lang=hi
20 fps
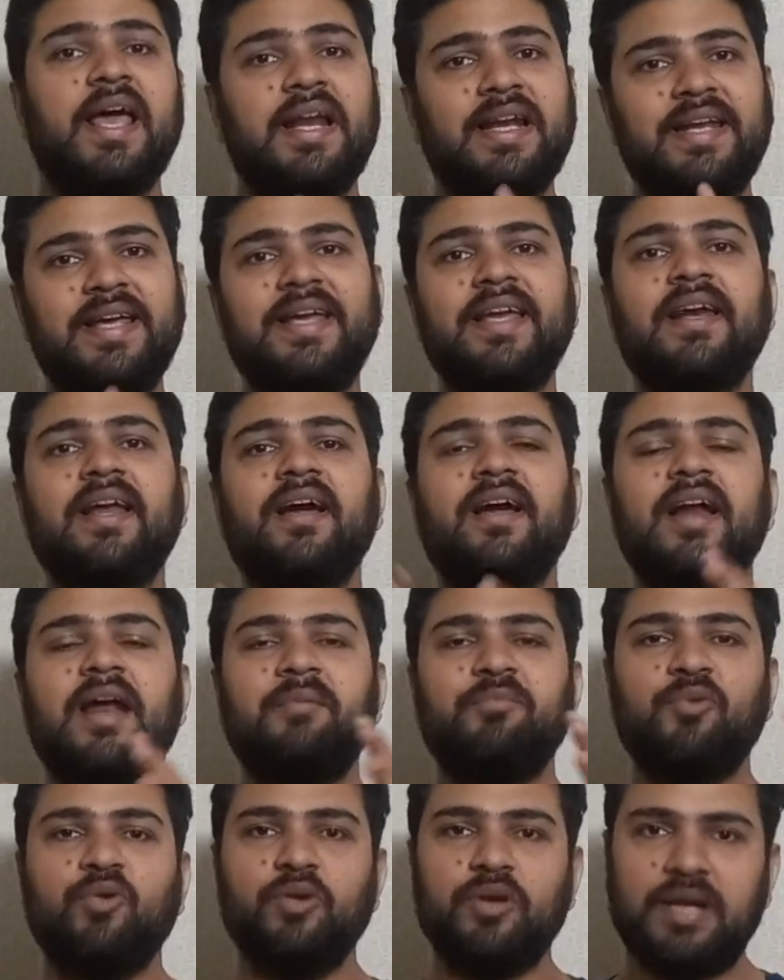लेकिन अगर
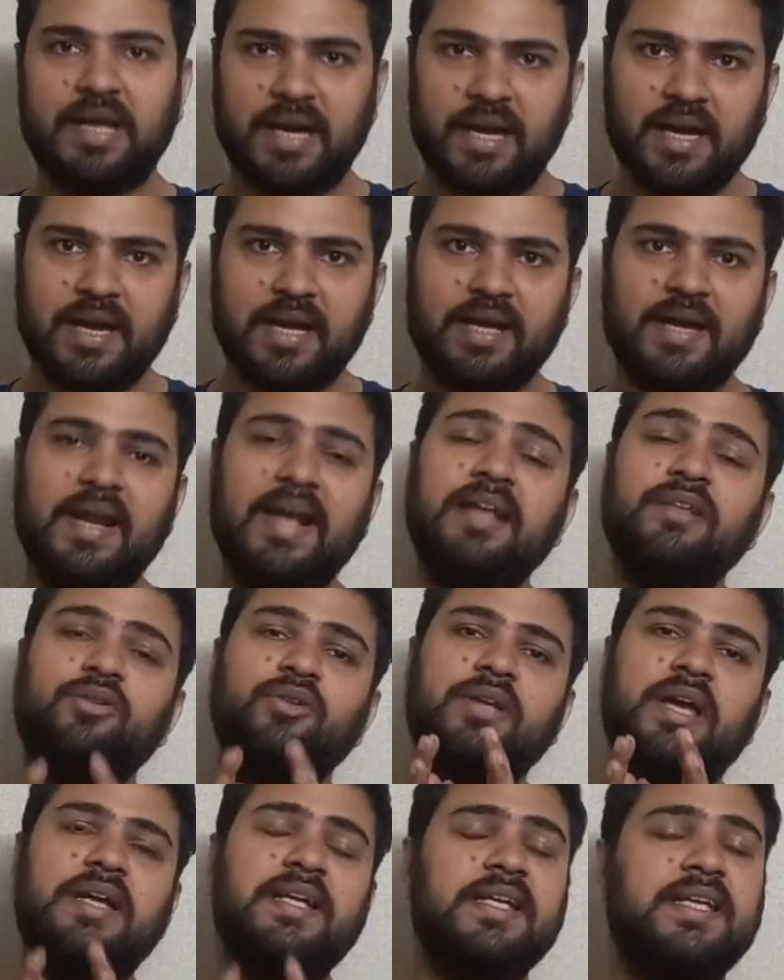आपको डर लग रहा है तो
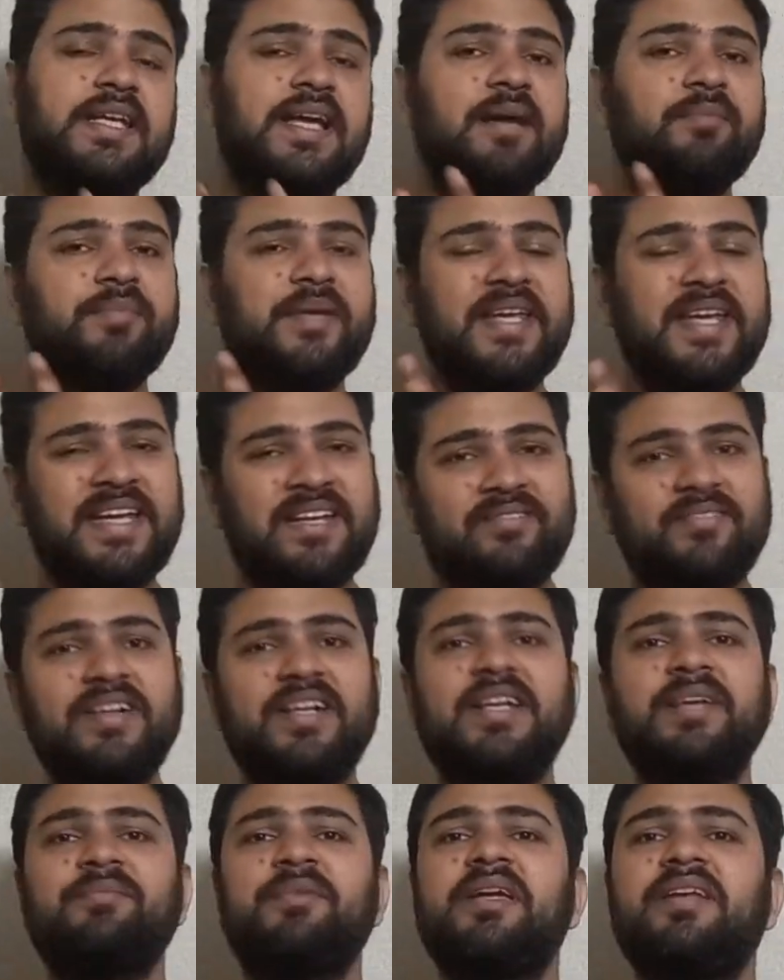यानी कि आप
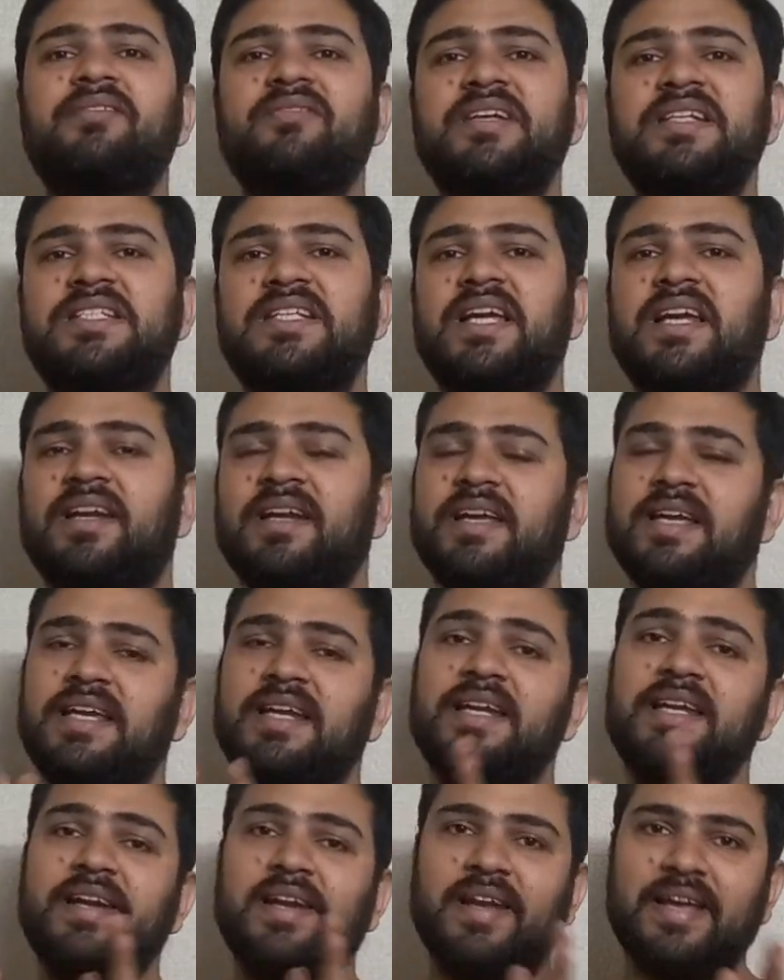इक्विटी में इन्वेस्ट करने के
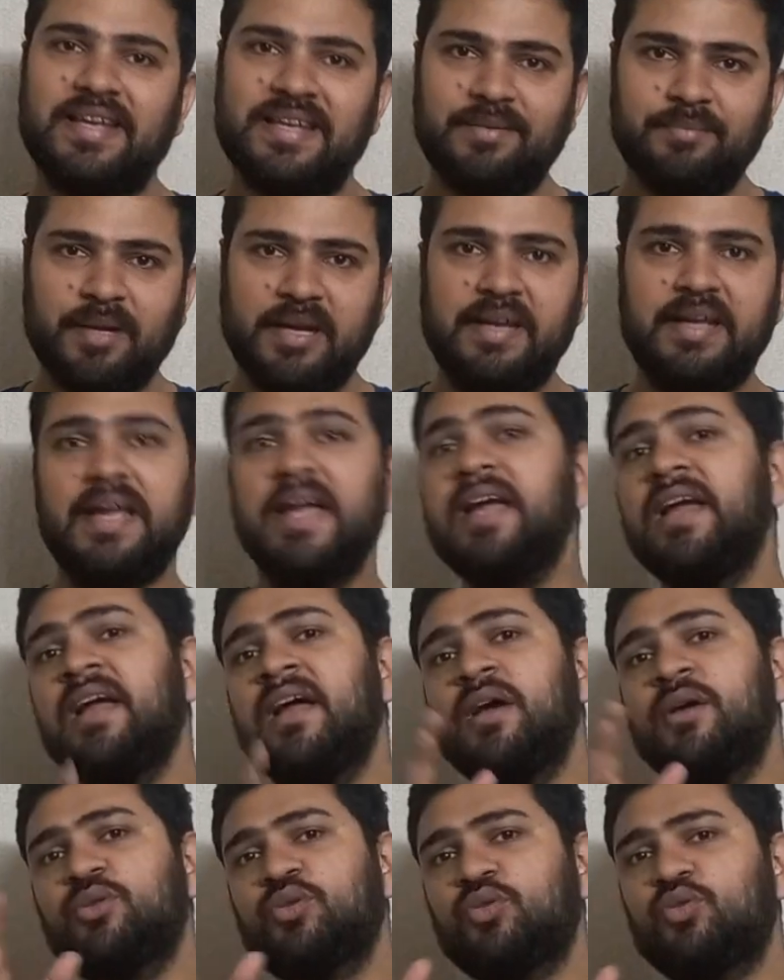लिए नहीं बने हैं
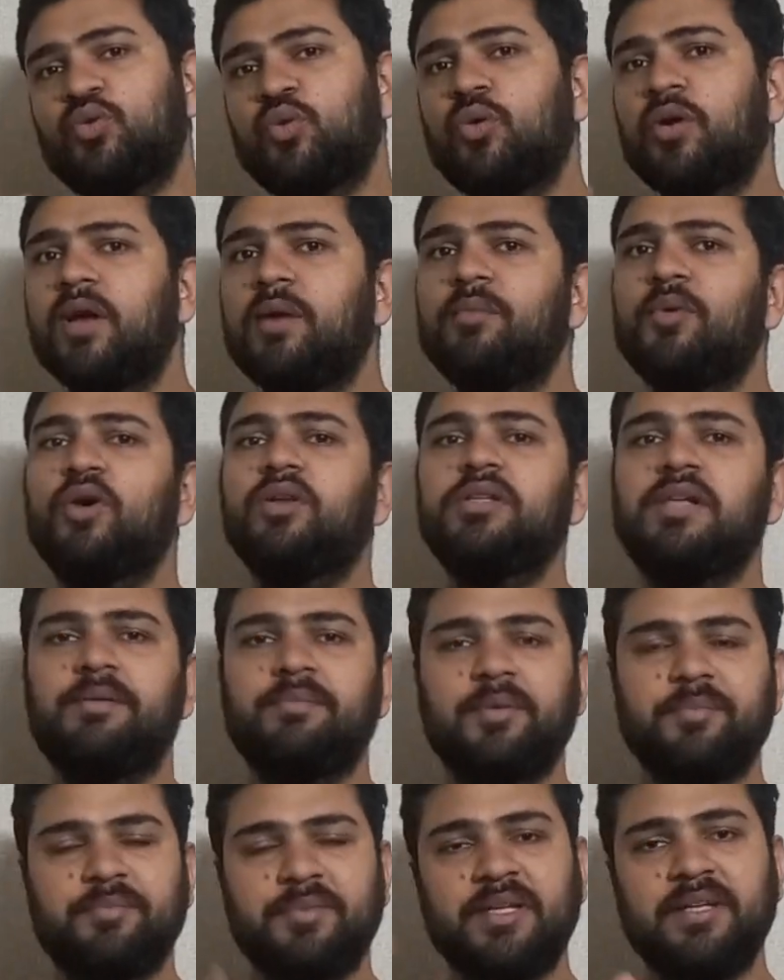तो थोड़ा बहुत आप
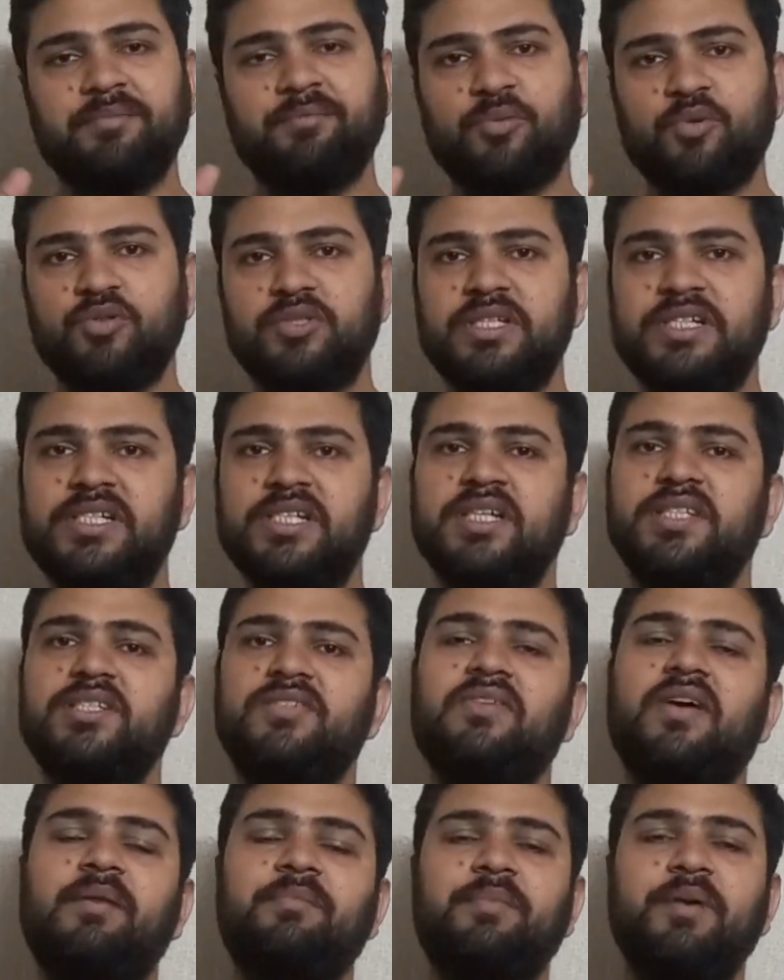अपनी पोजिशंस
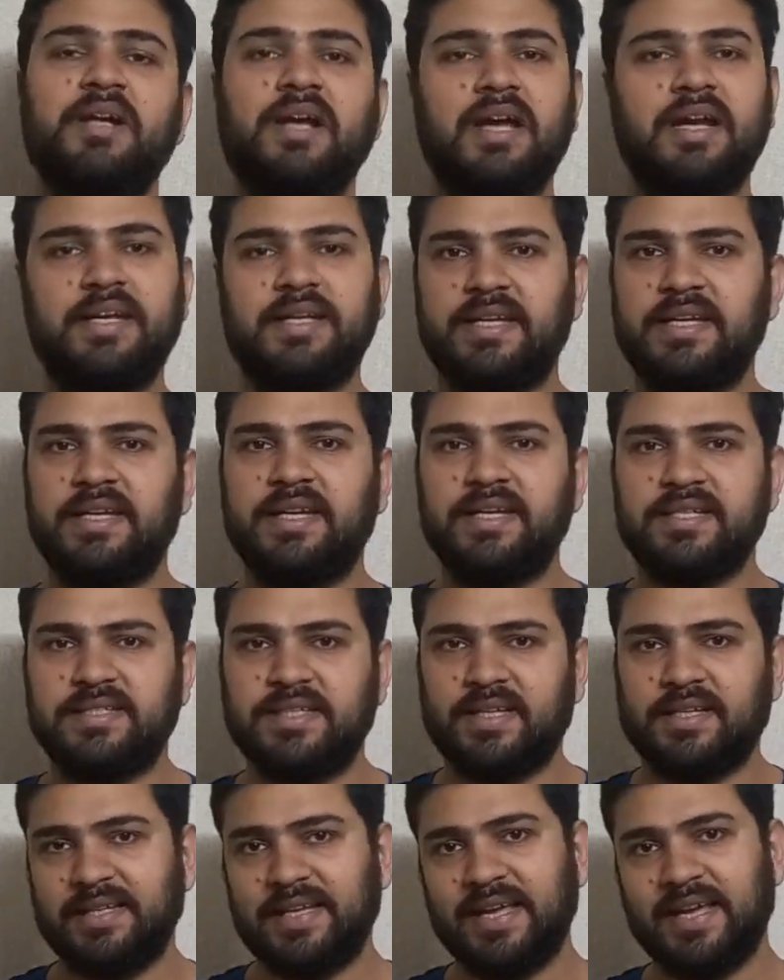वहाँ पर हल्की कर
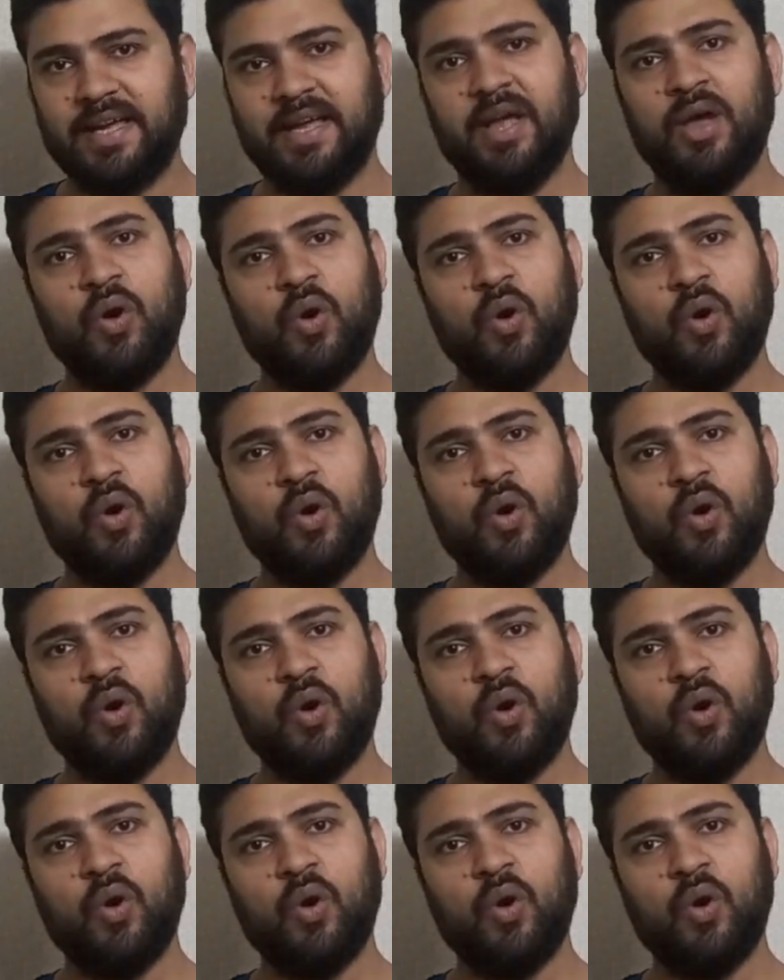सकते हैं